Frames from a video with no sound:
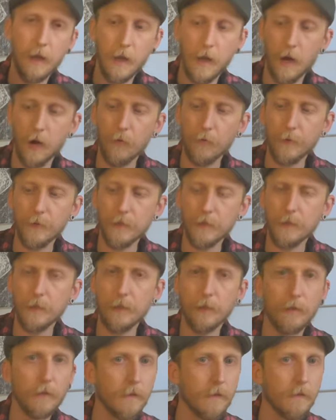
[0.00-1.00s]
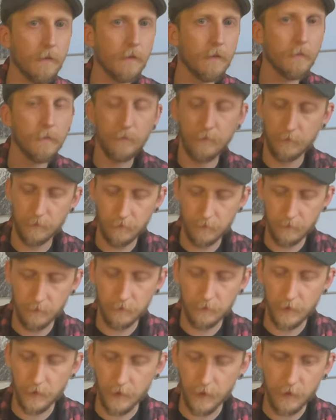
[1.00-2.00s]
auf das Grillrost.
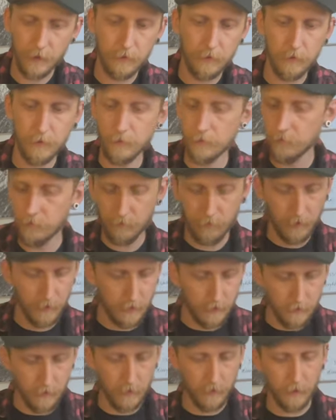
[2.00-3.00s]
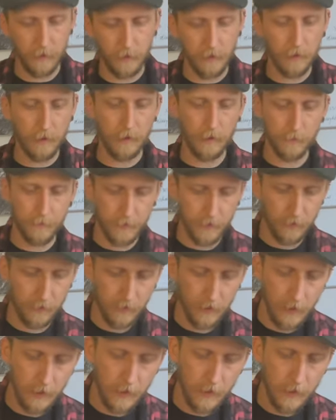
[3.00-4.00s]
Direkt, wenn ihr jetzt hier den Grill habt,
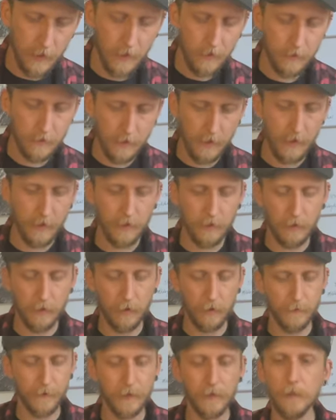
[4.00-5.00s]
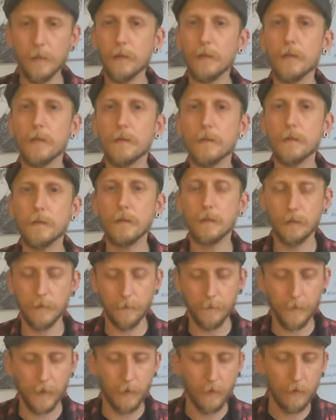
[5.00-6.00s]
zack, aufs Grillrost
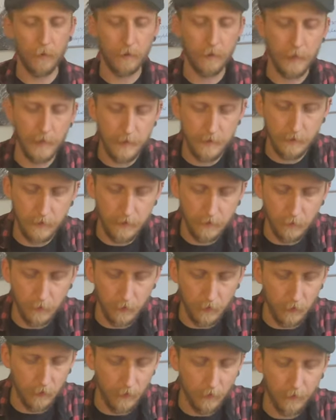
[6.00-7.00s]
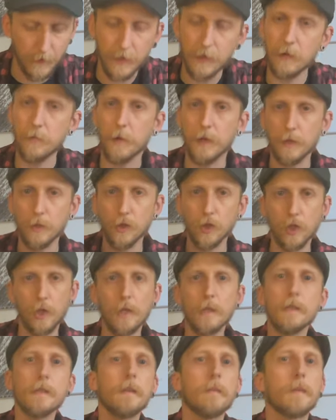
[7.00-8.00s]
und lasst das dort ungefähr bei
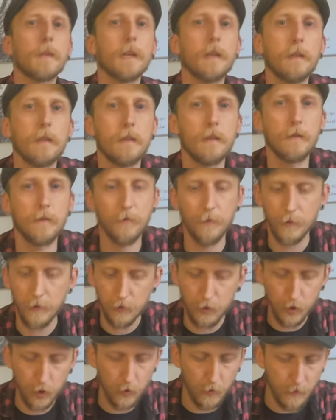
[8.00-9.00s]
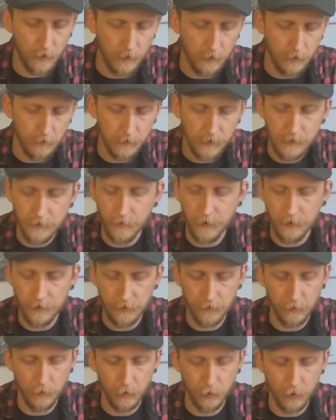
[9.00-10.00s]
geschlossenem Deckel eine Viertelstunde bis
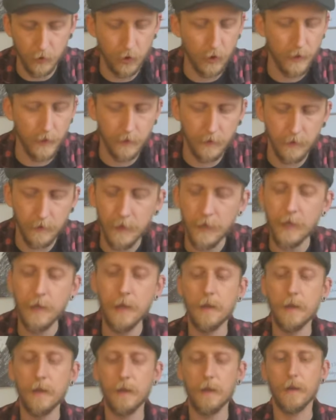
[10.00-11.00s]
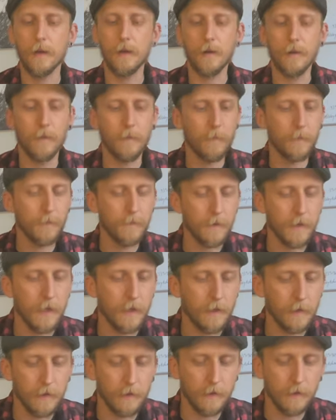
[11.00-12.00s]
20 Minuten stehen. Ähm,
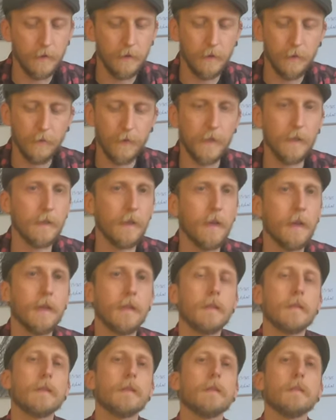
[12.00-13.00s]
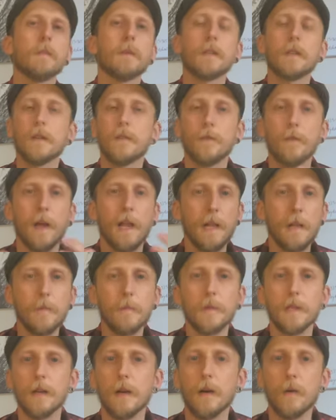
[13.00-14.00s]
ja, der Grill fängt an, sich mit Qualm,
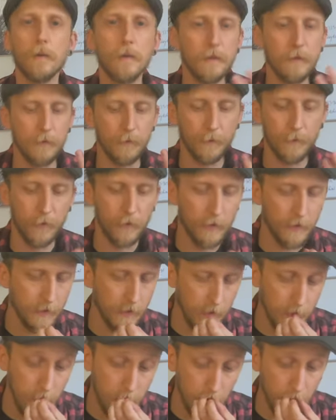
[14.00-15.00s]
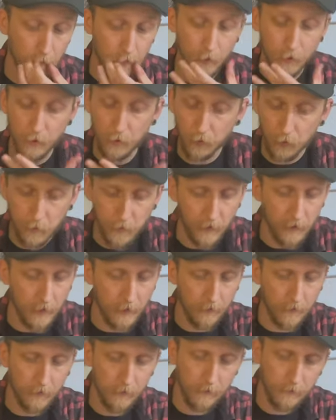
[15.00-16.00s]
mit Rauch zu füllen, riecht auch super
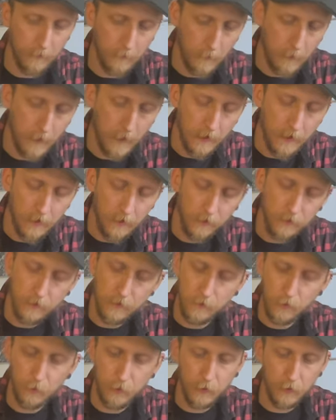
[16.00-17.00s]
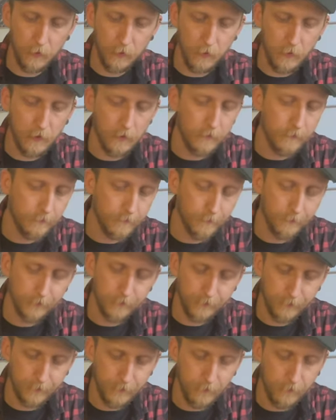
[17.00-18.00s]
lecker, riecht super gut.
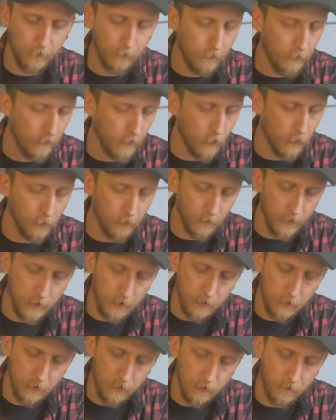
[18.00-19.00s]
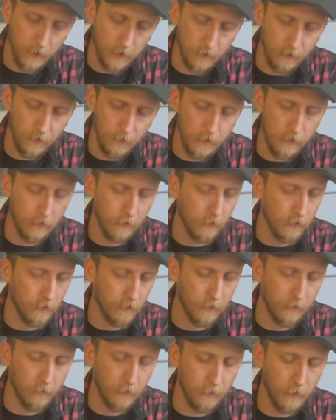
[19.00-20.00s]
Und wenn es dann soweit ist,
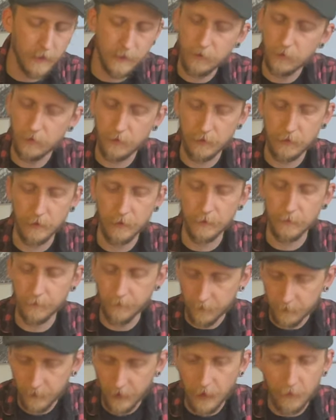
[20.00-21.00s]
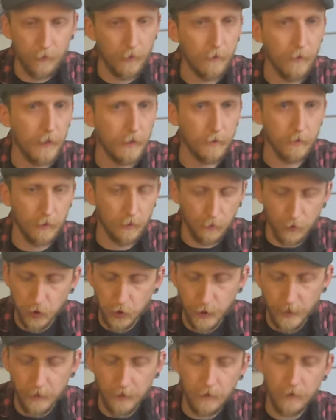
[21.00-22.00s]
ähm, lasst ihr das Ding einfach weiter drauf
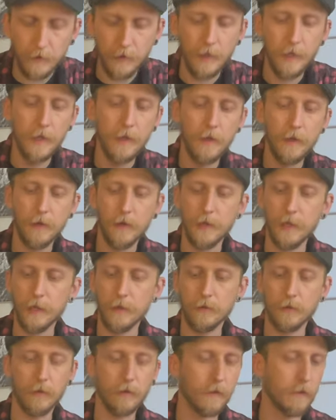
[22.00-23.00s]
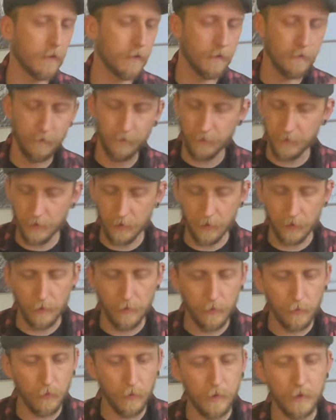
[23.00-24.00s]
stehen. Legt euer
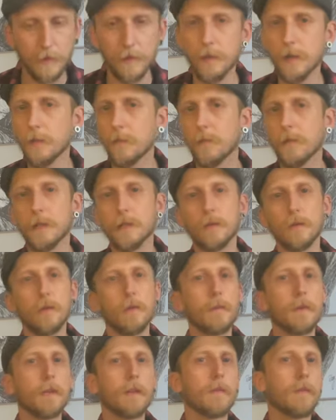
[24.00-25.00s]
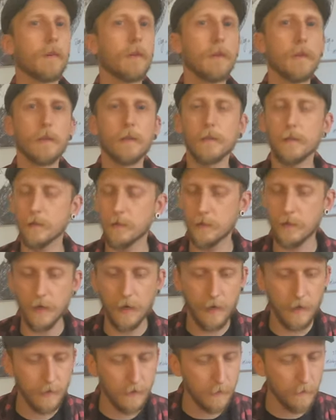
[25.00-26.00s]
Grillgut daneben, was auch immer ihr wollt.
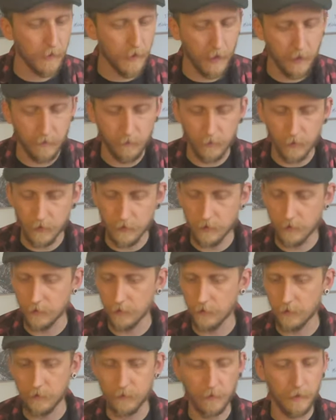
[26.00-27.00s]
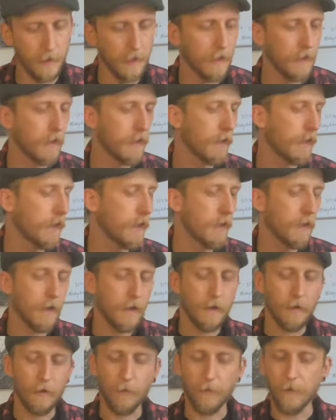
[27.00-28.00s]
Steaks, Bratwürste,
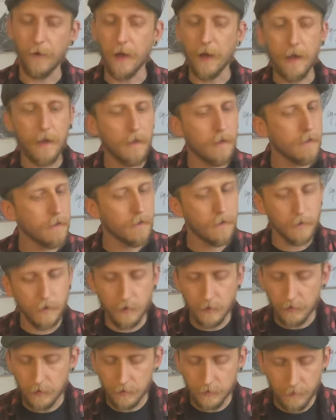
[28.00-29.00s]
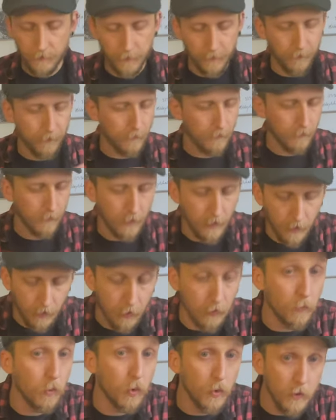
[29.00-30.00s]
Fleisch,
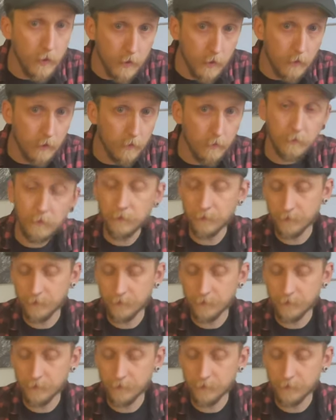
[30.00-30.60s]
Gemüse,